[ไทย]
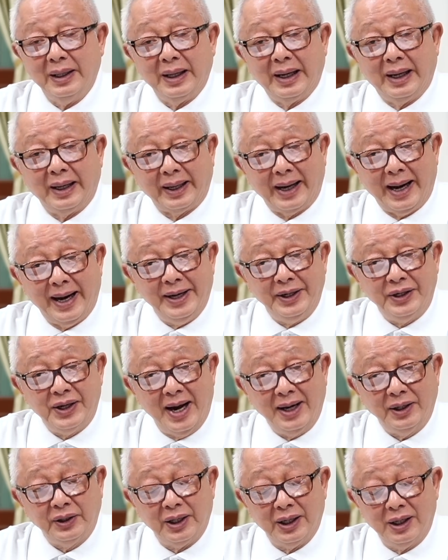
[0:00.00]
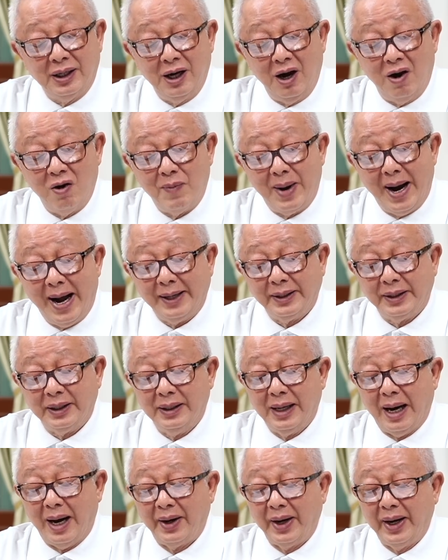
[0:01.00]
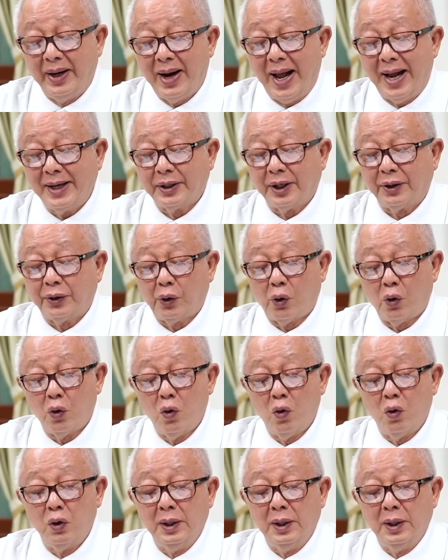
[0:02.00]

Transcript: ใครชักศึกเข้าบ้านคืออริราชศัตรู